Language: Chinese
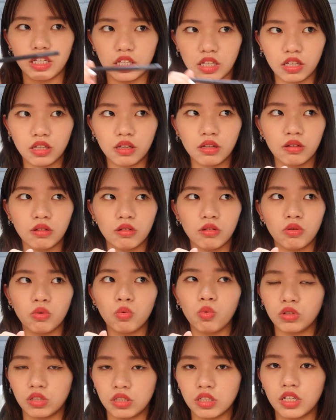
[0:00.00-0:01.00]
一
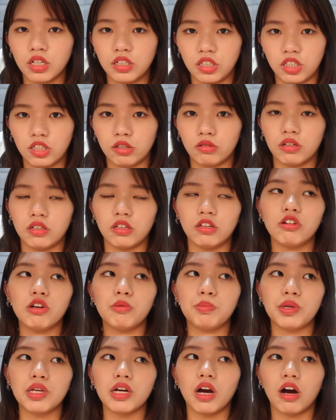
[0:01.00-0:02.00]
我是更喜欢的，因为
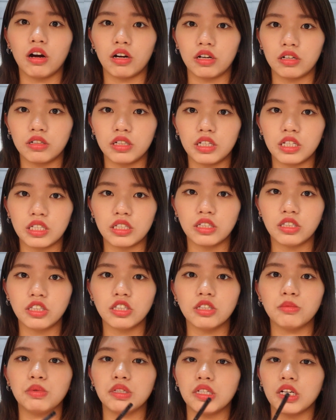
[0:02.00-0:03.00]
B R 一
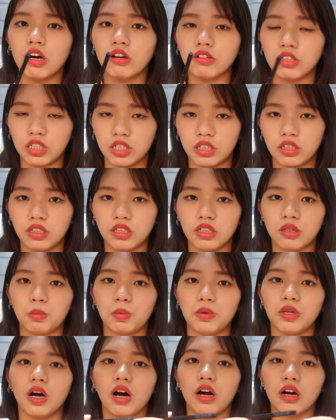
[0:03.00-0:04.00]
是比较浅
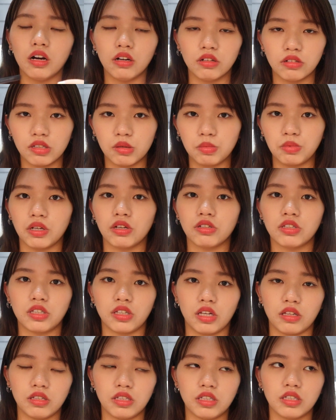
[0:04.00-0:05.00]
色，B R 二是比较
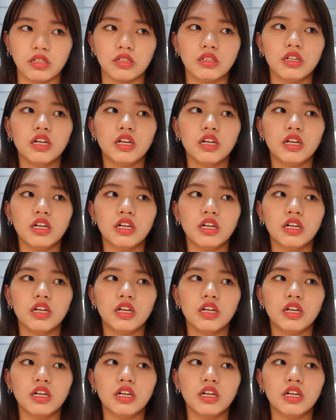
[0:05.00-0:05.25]
深色。